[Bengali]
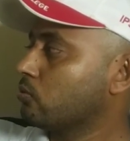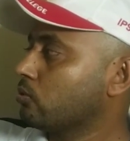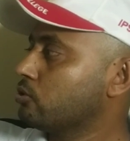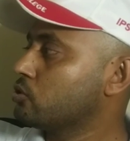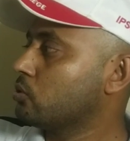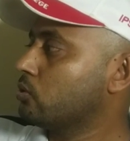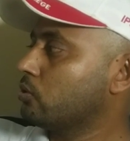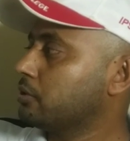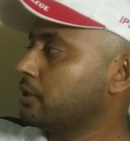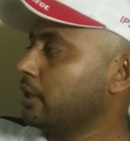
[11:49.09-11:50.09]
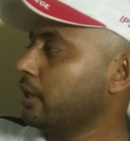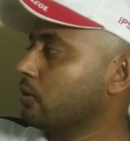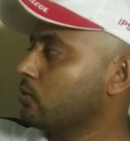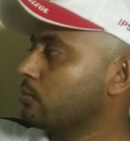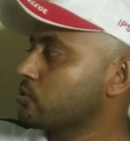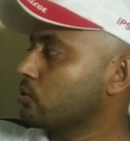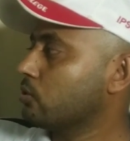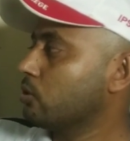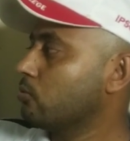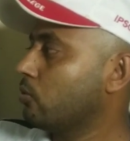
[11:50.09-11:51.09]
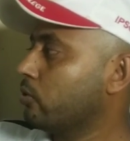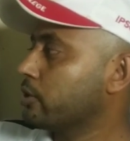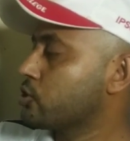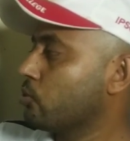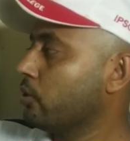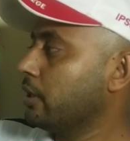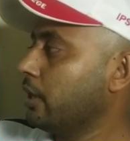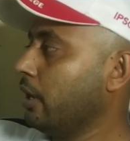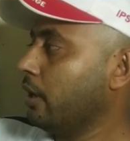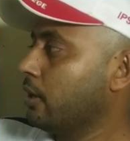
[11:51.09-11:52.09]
কোনো যৌগ হতে কম সক্রিয় মৌলকে সরিয়ে